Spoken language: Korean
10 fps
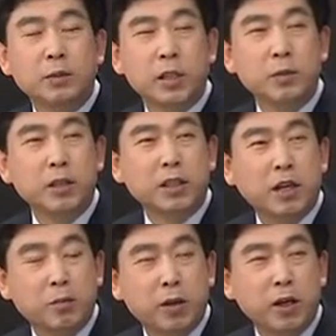이번
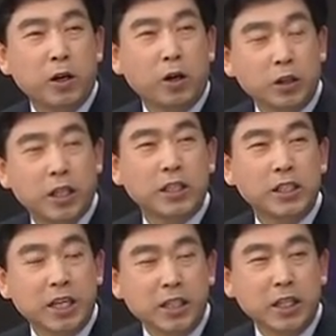캠페인이 어떻게
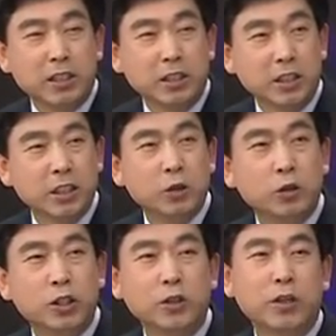진행되는지
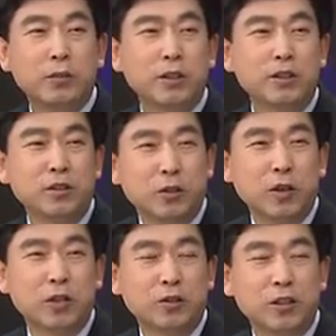구체적으로 한번
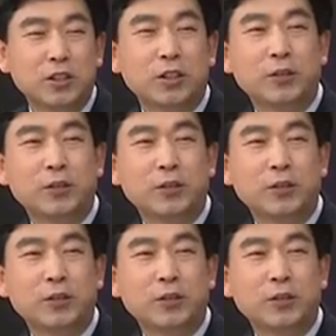소개해 주시죠.